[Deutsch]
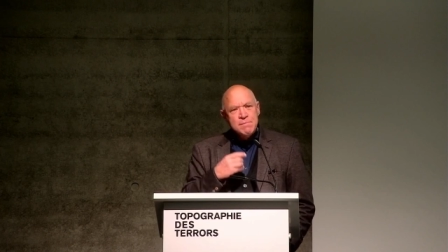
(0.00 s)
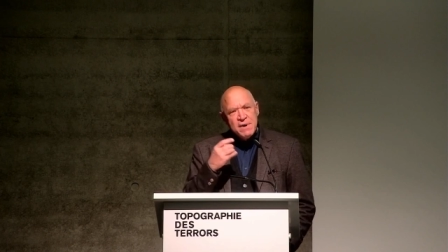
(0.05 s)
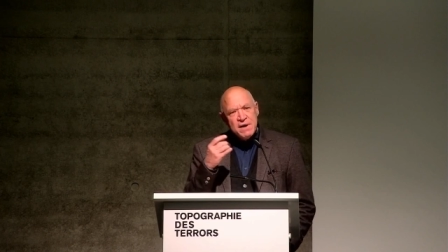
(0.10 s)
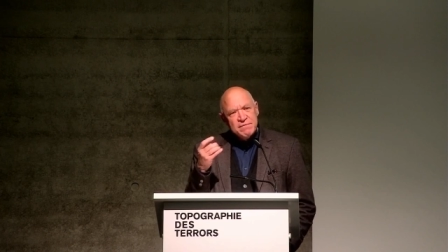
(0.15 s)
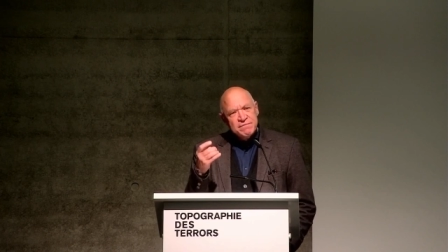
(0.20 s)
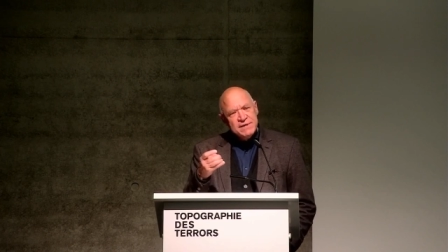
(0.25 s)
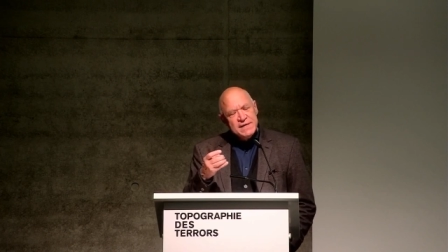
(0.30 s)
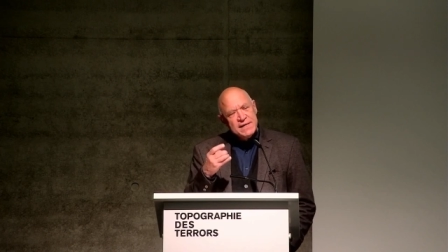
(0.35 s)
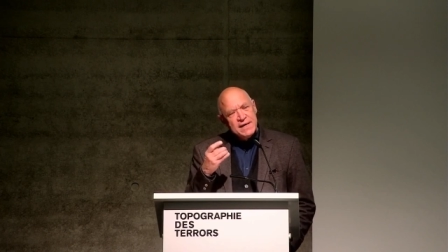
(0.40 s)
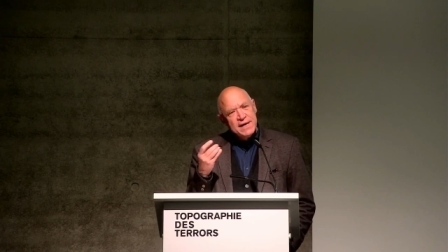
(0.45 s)

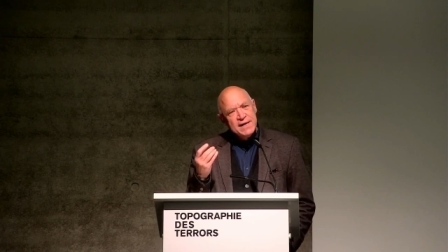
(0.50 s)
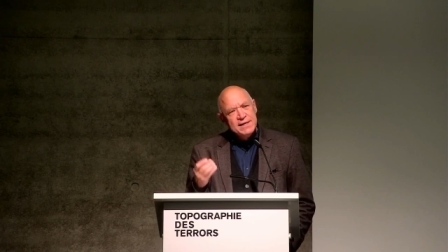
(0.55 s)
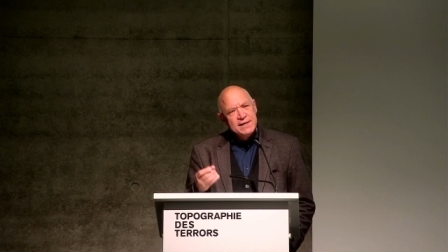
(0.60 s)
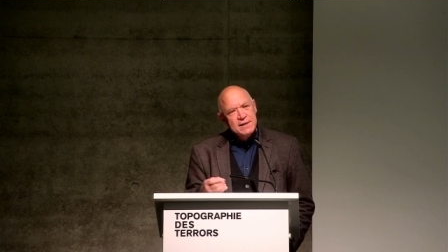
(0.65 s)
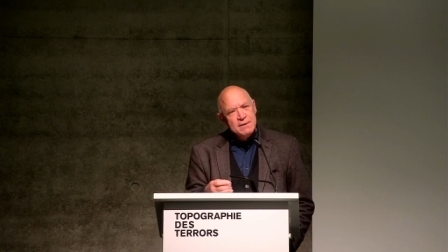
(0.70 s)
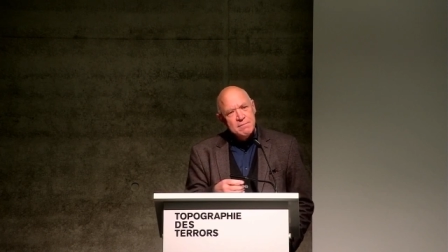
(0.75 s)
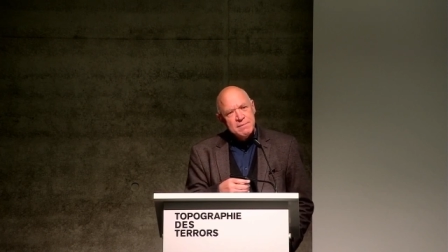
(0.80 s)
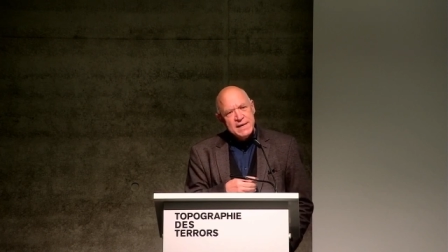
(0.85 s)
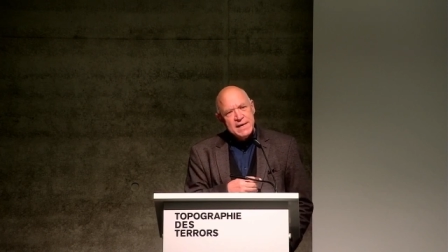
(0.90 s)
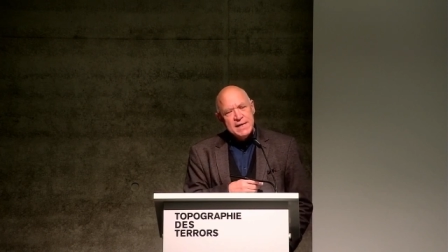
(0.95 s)
immer wieder
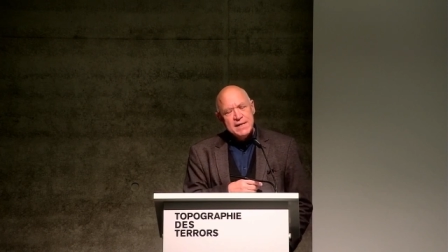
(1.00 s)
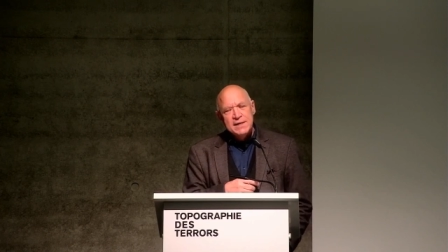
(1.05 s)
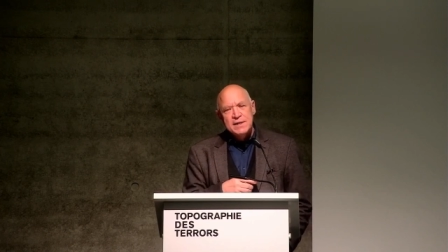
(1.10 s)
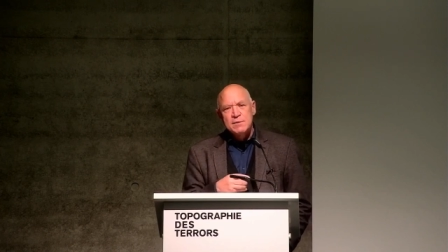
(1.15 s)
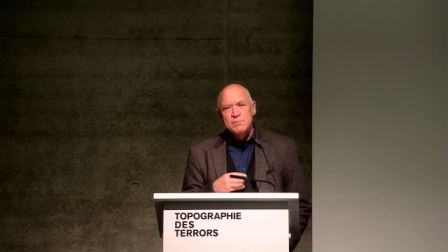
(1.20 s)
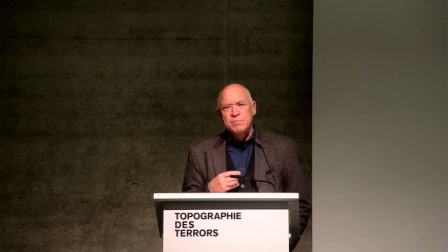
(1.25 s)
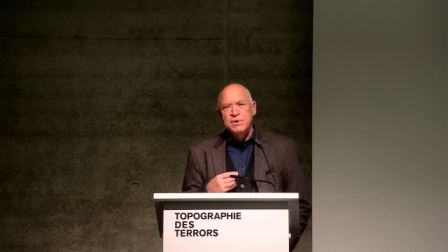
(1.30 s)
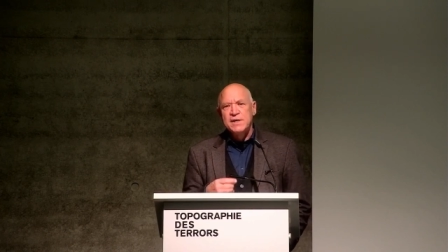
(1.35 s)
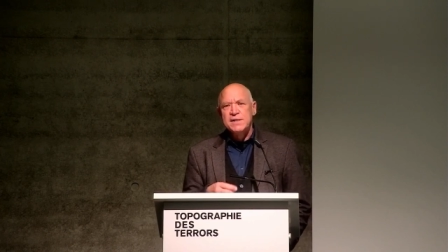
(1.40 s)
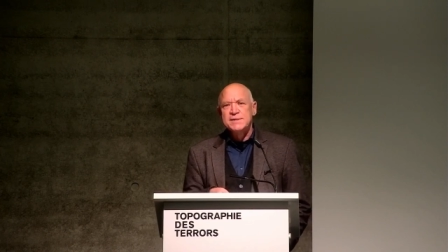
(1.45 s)
in den
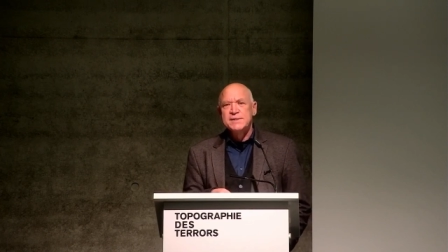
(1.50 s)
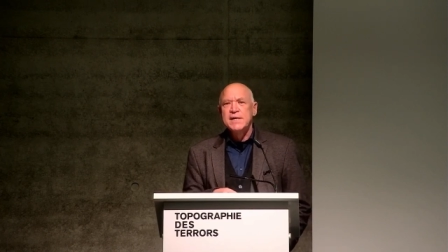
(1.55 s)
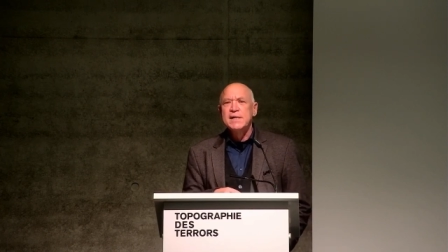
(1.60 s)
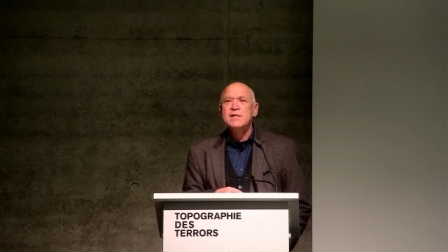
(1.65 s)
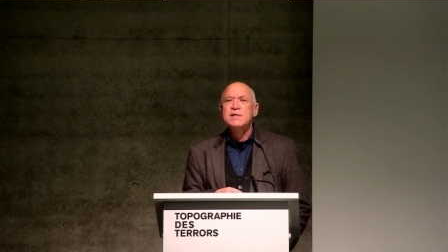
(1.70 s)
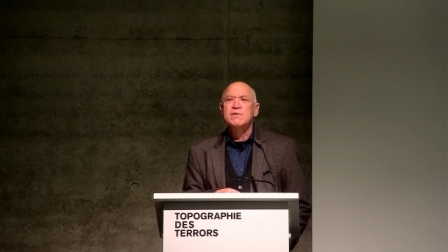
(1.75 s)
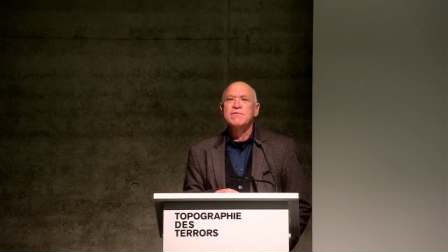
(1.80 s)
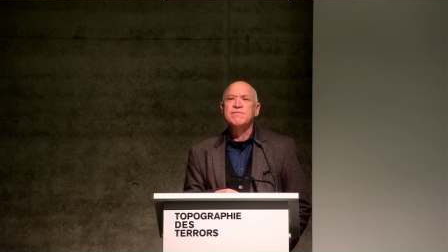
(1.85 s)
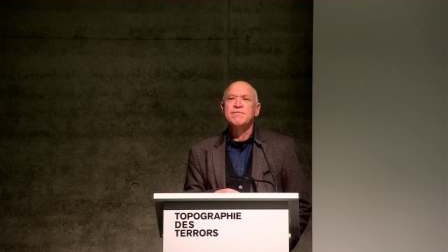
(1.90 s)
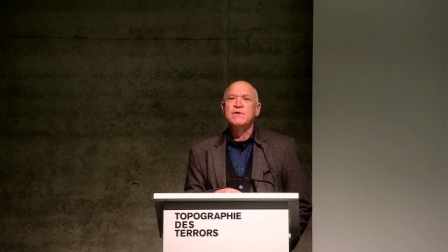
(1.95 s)
Medien
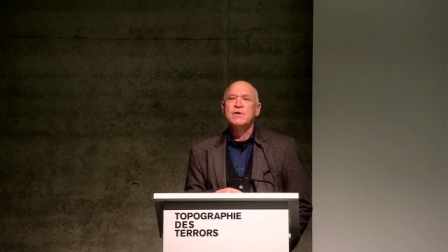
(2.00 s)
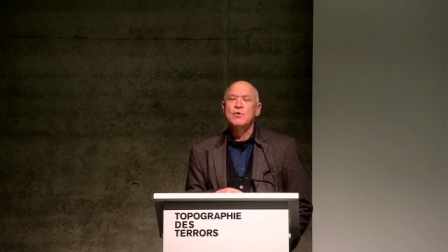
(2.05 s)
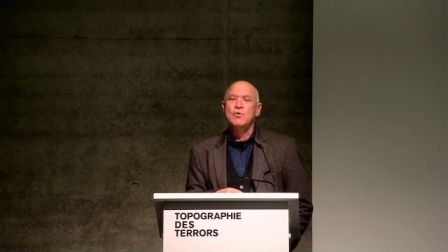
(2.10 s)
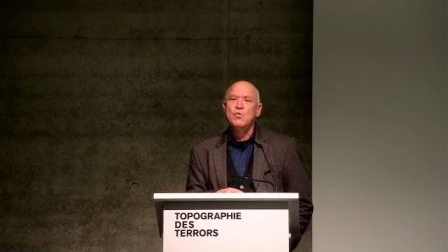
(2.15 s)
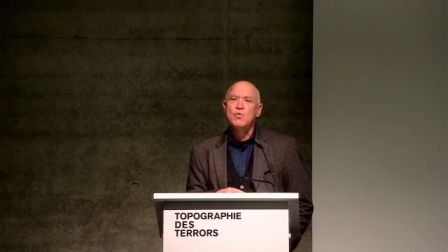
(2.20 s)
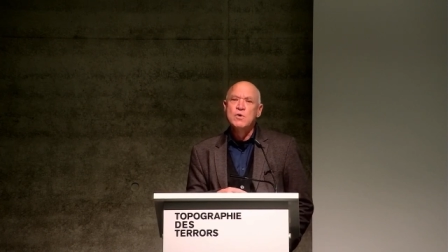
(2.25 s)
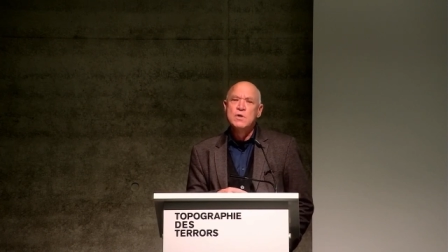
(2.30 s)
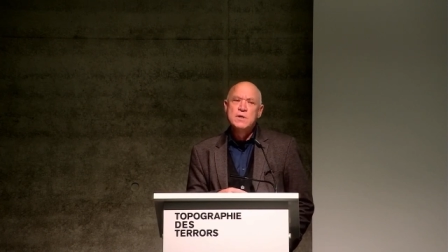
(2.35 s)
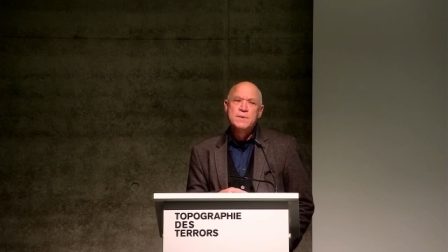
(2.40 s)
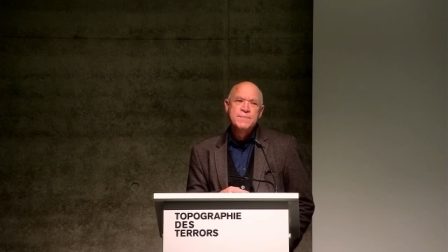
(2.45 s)
präsente
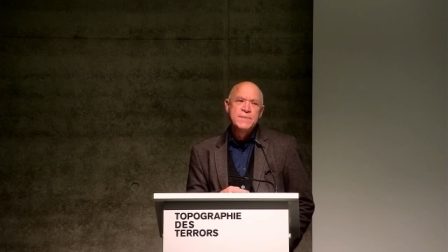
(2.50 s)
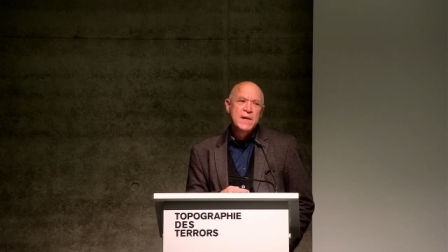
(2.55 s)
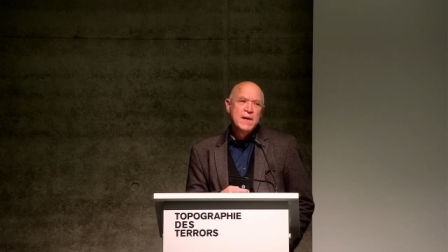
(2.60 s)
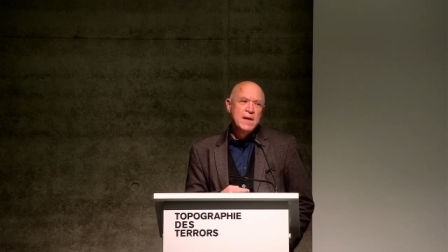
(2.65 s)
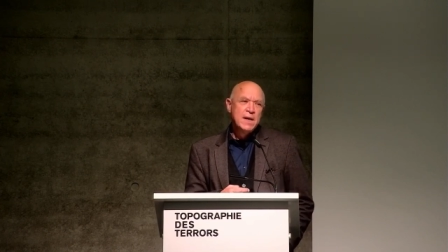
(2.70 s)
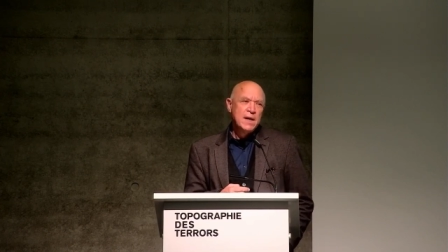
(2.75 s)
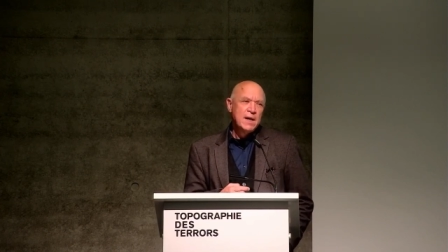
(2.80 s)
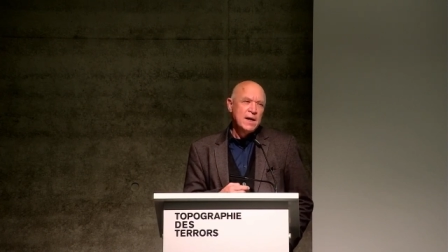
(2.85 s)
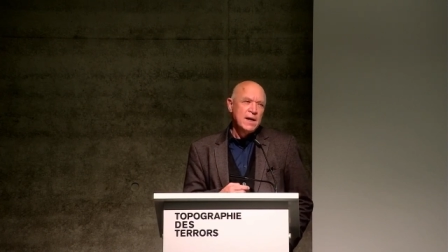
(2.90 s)
Figur,